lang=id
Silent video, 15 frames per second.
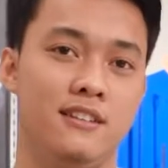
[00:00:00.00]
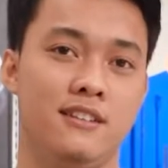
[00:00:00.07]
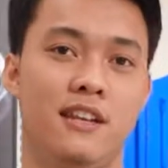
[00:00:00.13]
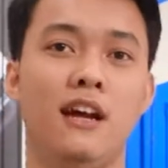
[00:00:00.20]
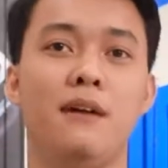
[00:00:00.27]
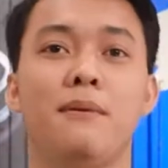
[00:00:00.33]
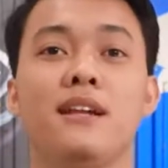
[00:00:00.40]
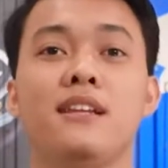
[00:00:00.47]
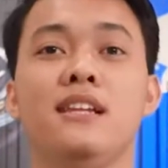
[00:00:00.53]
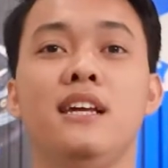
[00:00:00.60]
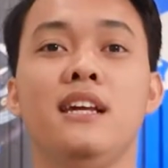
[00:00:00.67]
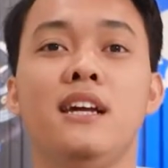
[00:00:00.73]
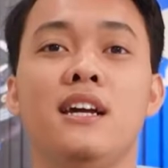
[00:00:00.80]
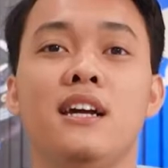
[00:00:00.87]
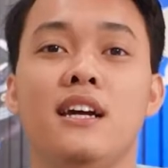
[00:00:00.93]
Dark
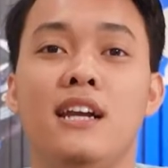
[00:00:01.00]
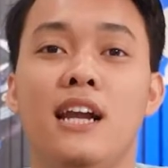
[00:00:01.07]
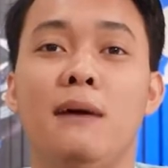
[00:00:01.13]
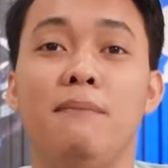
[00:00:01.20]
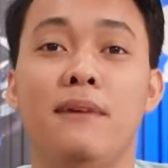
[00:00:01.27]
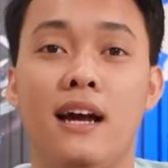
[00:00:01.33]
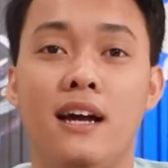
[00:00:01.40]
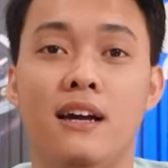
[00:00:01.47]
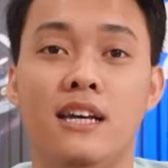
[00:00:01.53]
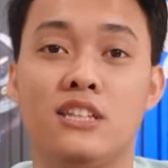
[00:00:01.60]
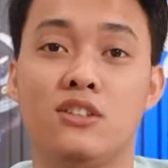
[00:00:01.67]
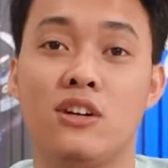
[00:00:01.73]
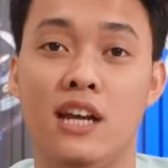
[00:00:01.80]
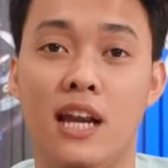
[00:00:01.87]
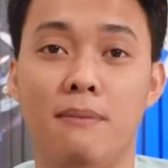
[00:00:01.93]
berarti gelap ya,
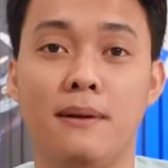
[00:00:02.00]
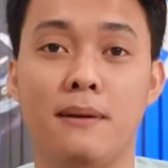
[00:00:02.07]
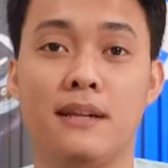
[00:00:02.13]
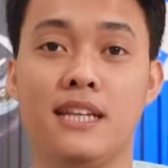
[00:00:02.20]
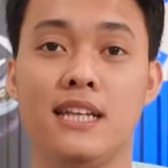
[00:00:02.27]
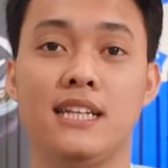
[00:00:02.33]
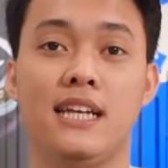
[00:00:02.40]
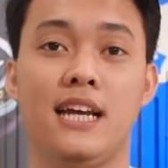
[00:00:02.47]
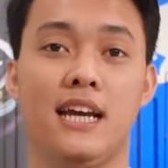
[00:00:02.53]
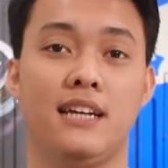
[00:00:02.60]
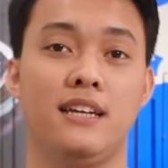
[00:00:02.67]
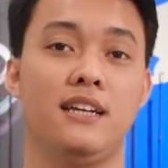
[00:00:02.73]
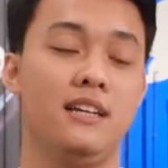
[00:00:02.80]
hijau gelap ya berarti artinya.